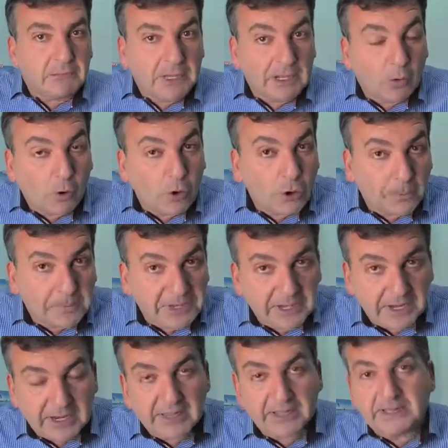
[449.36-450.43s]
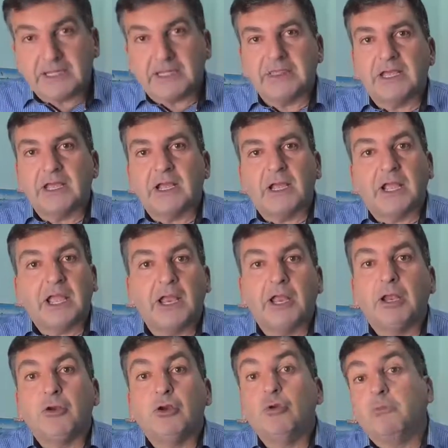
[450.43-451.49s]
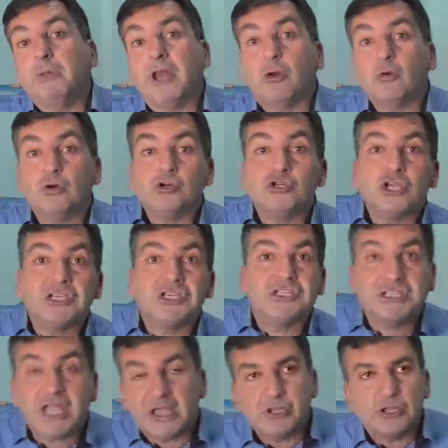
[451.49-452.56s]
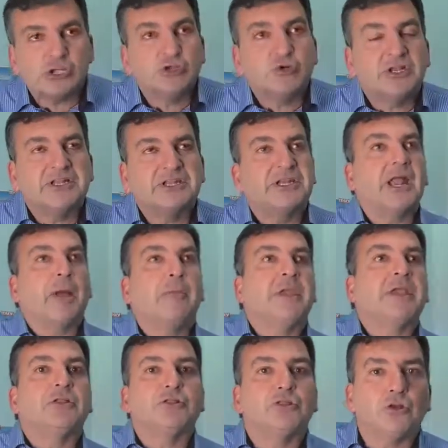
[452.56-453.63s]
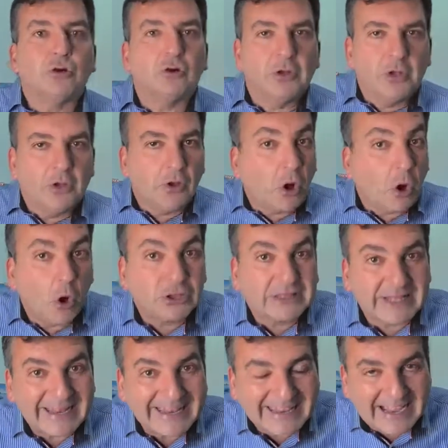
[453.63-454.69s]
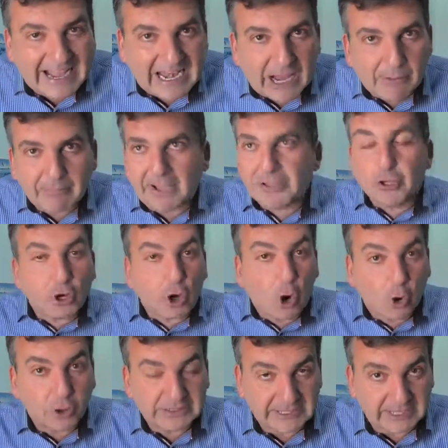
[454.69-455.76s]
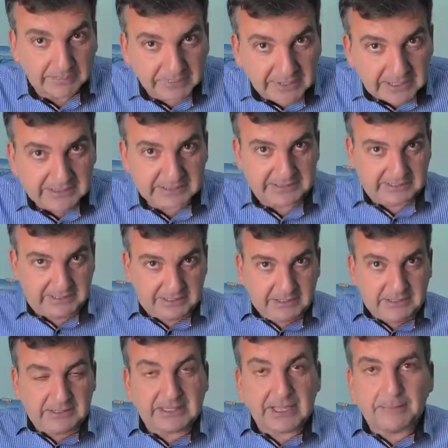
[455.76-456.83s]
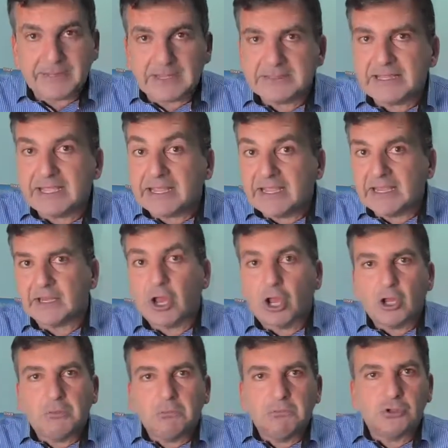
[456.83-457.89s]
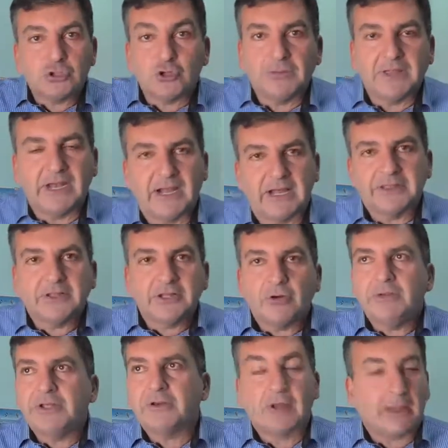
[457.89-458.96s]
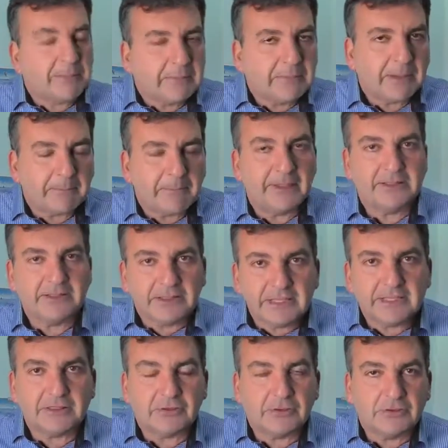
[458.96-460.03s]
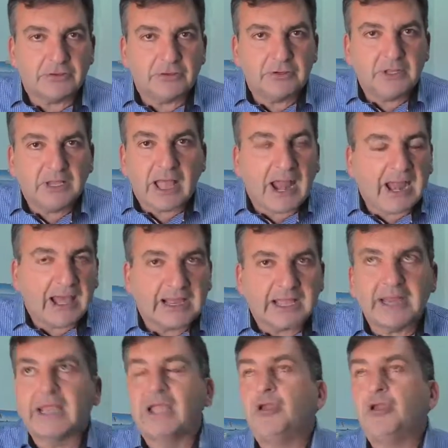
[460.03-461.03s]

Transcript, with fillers: Y luego no pillan nada y te dicen que eran unos ensayos, un entrenamiento, o te niegan la mayor, o te mienten. ¿Te miente quién? Su delegación de gobierno. A mí me han mentido a la cara.